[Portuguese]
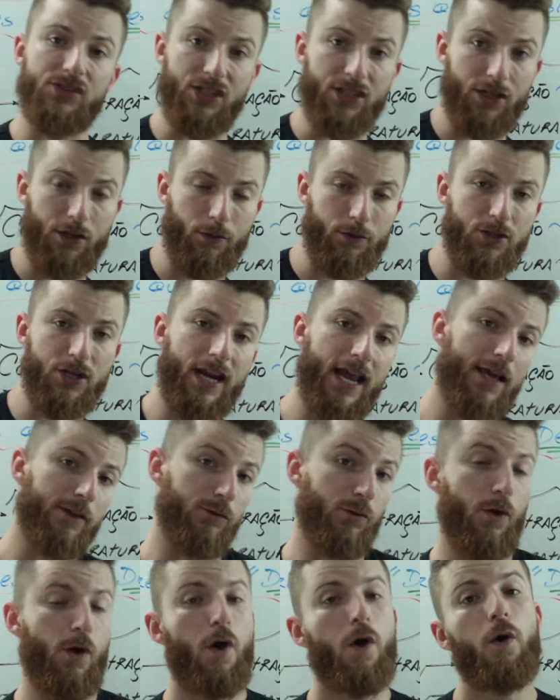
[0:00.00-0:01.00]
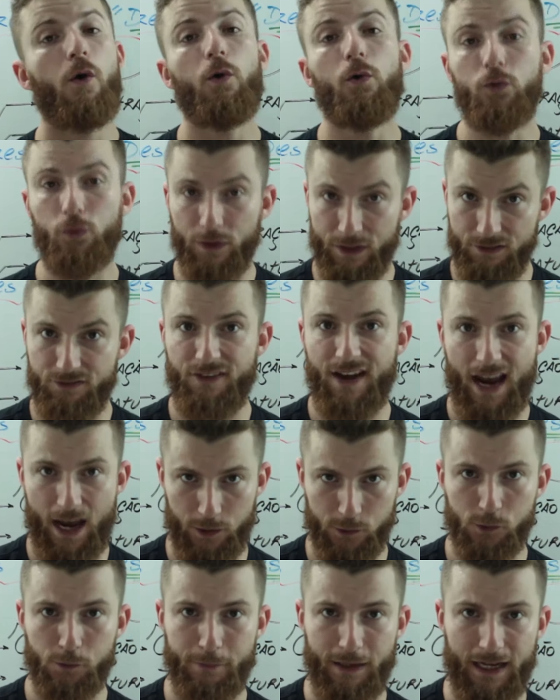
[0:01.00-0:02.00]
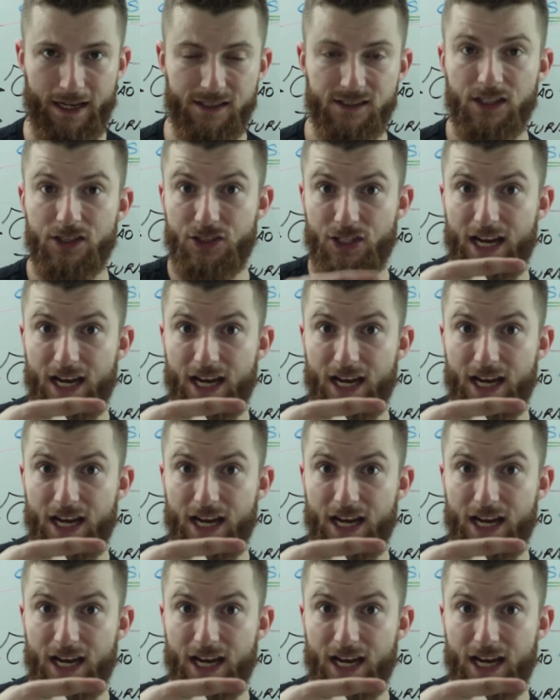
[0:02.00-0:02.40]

seja no direto ou no inverso, beleza?